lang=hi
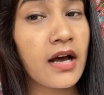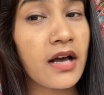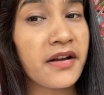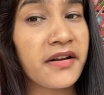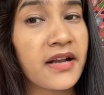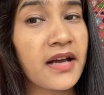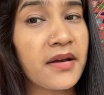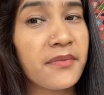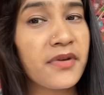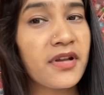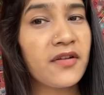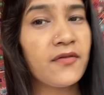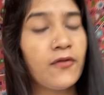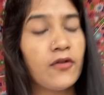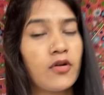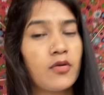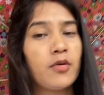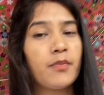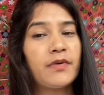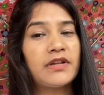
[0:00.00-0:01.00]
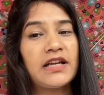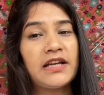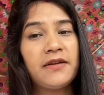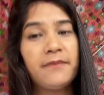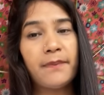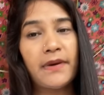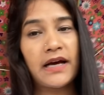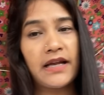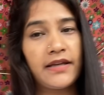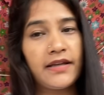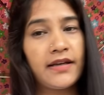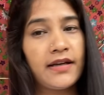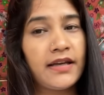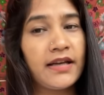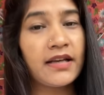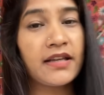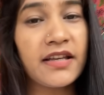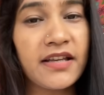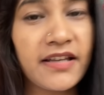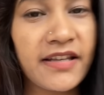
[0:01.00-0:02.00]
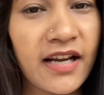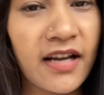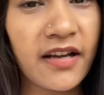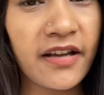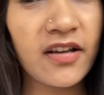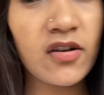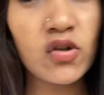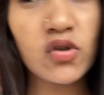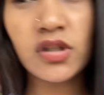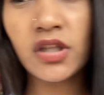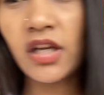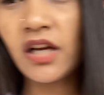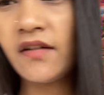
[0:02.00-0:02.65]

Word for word: ना मेरे फ़ोन में पता नहीं पानी गया कि क्या गया उसकी